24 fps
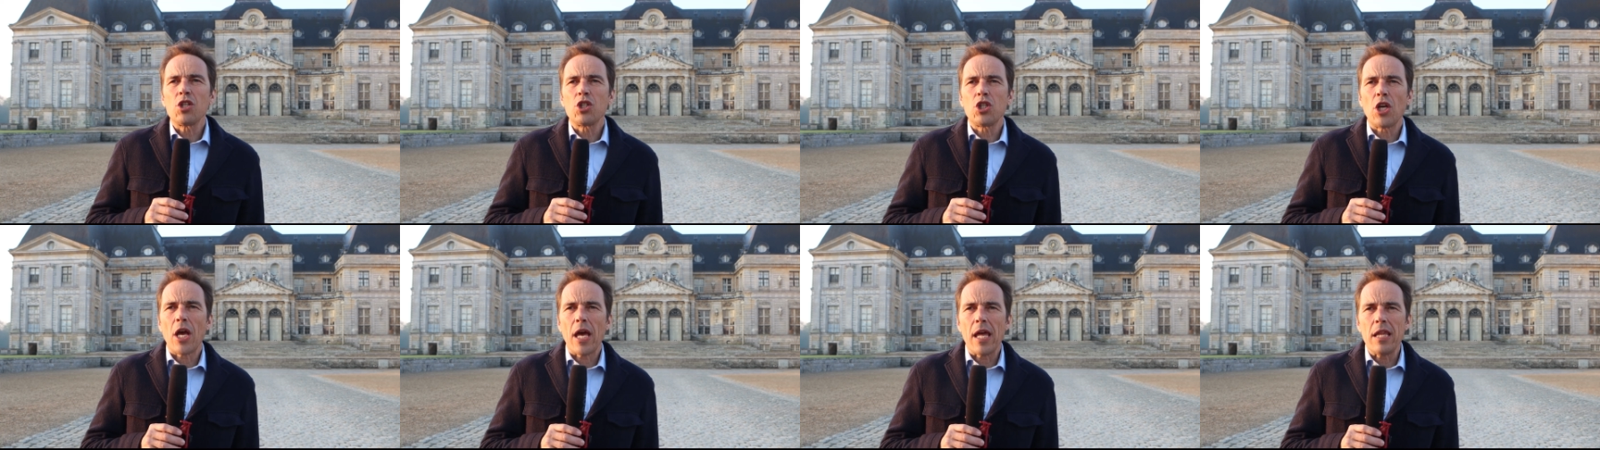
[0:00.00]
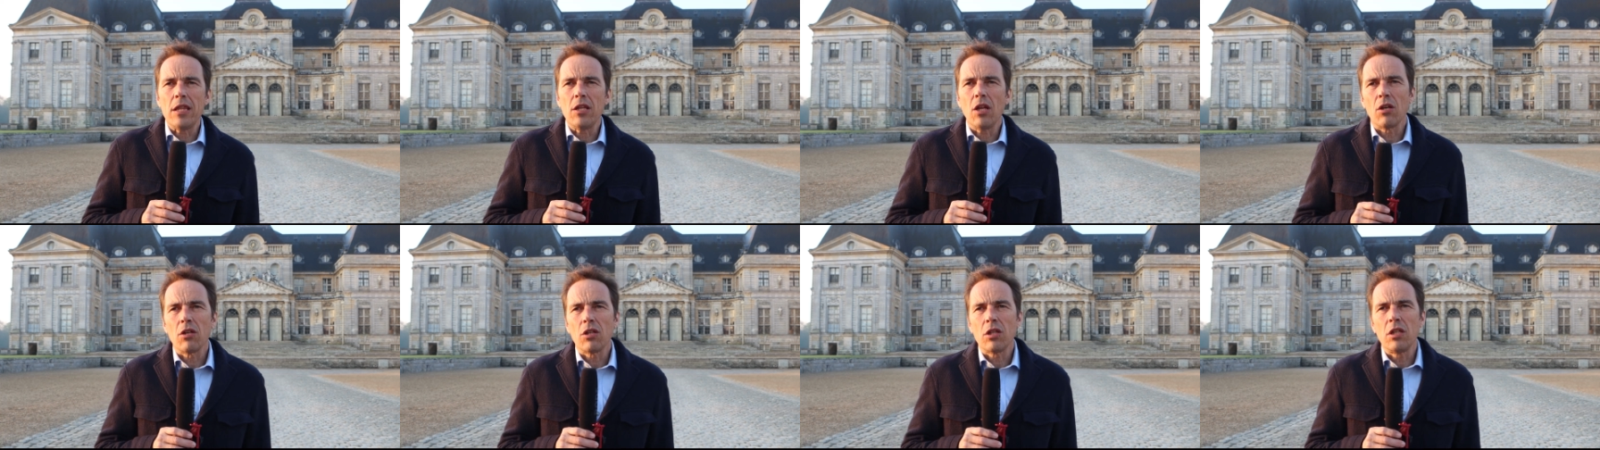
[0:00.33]

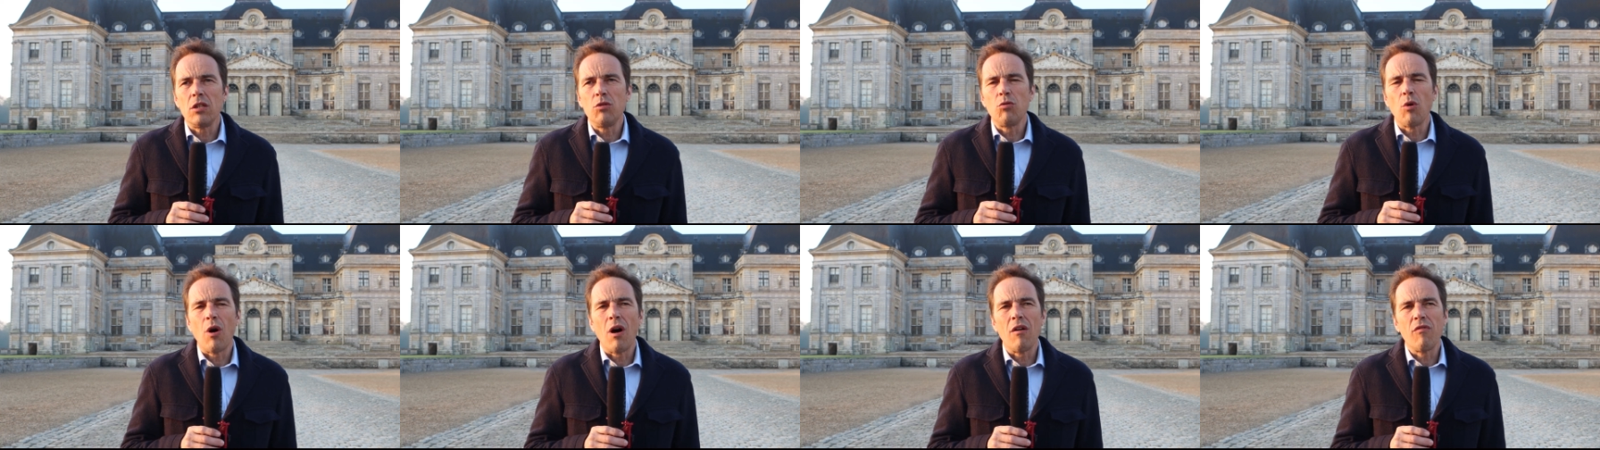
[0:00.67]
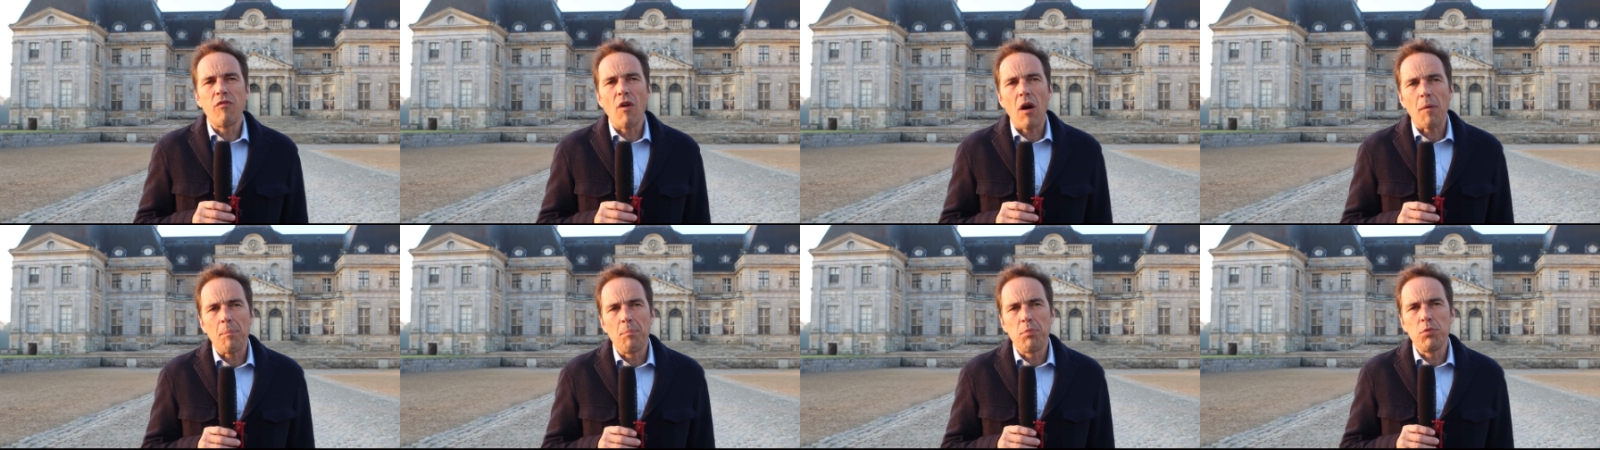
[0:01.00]
chêne qui doit
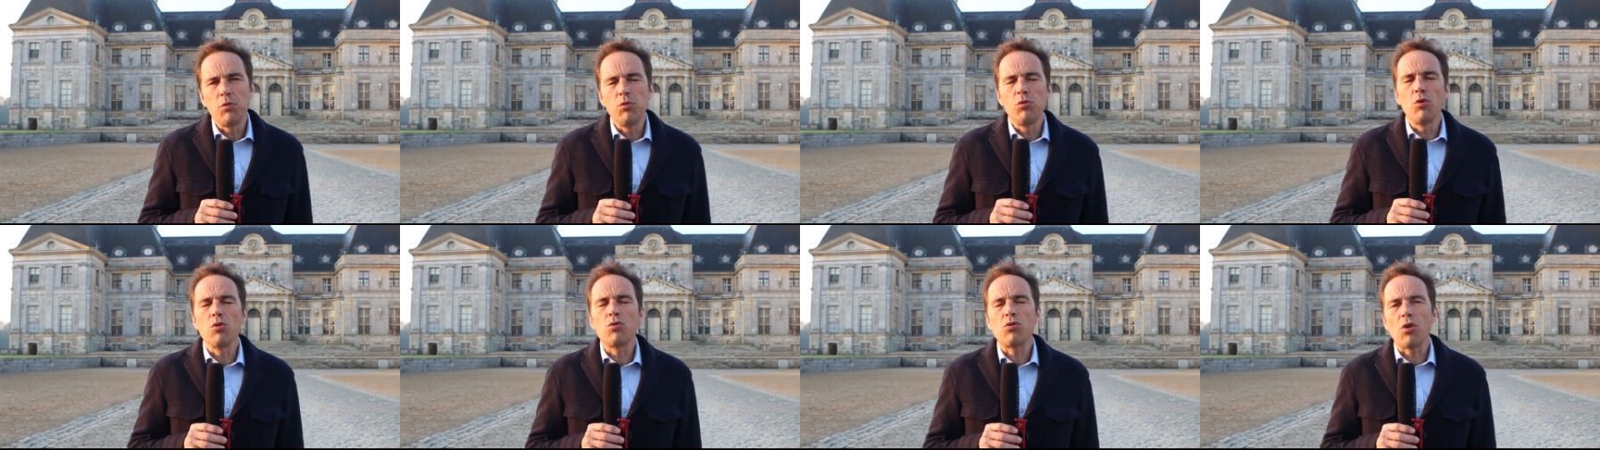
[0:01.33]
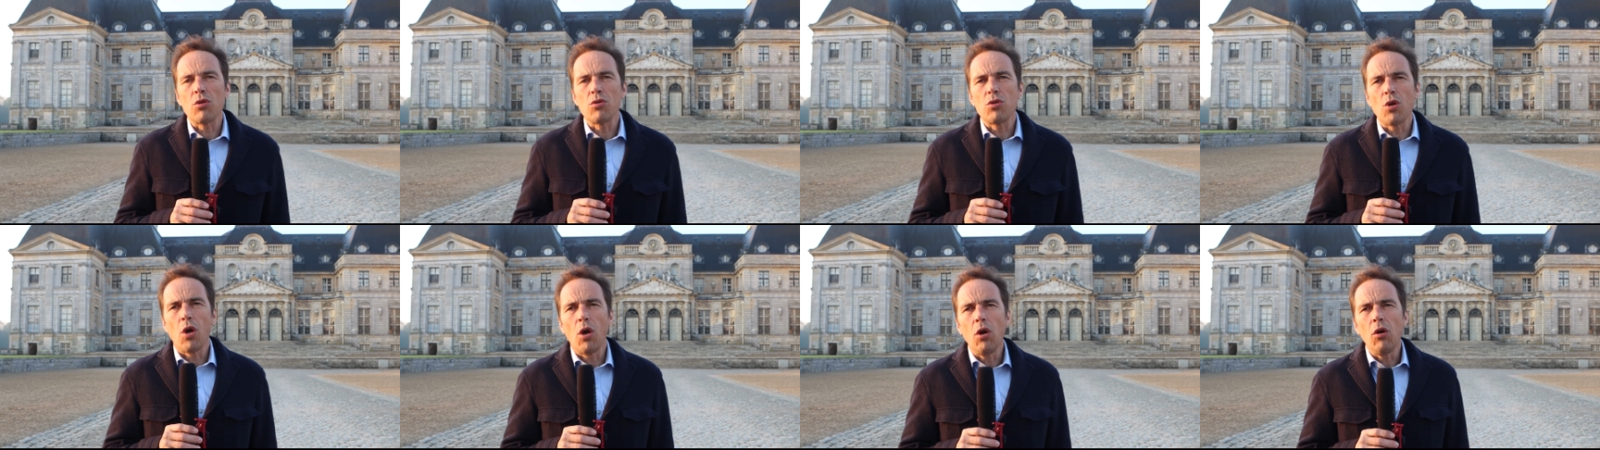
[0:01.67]
avoir plus de
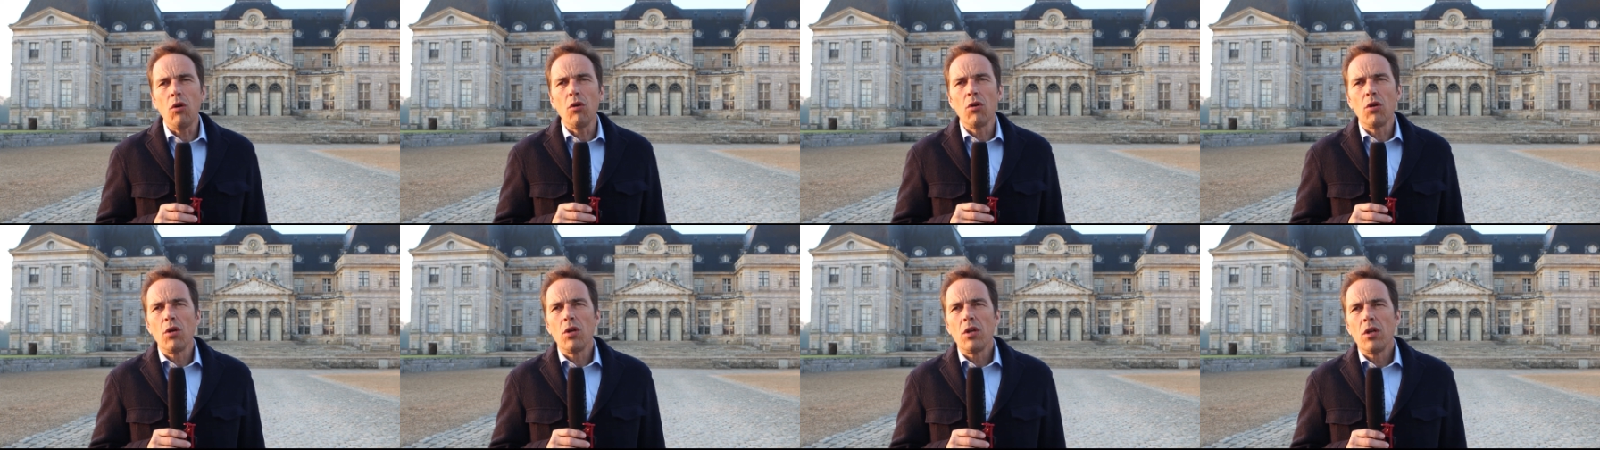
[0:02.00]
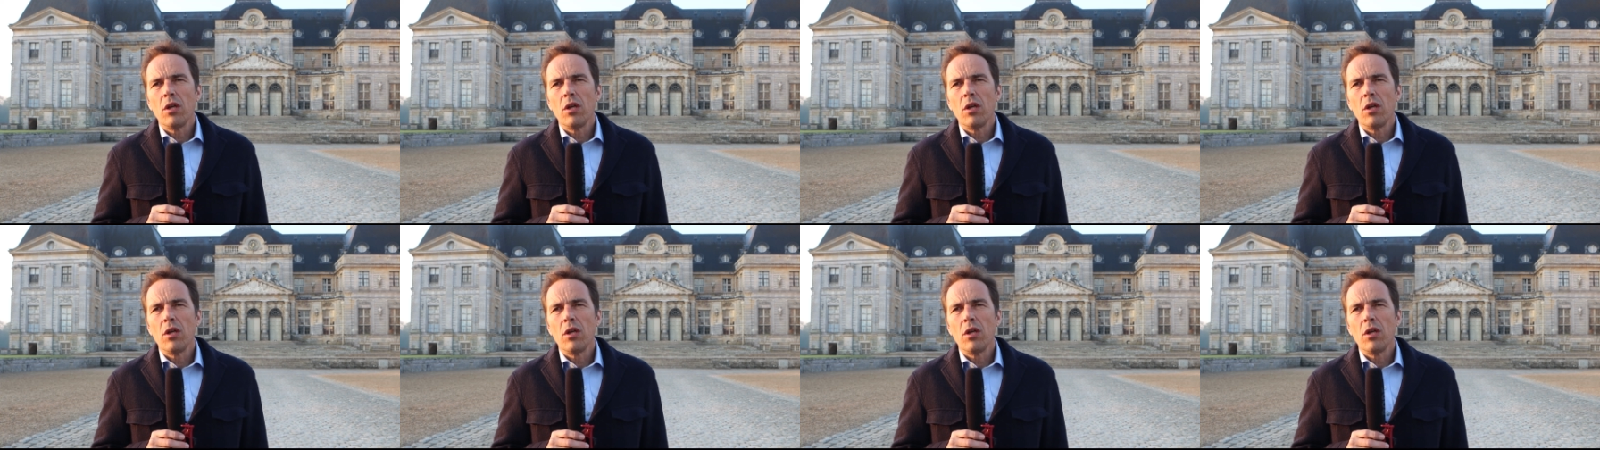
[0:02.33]
200 ans.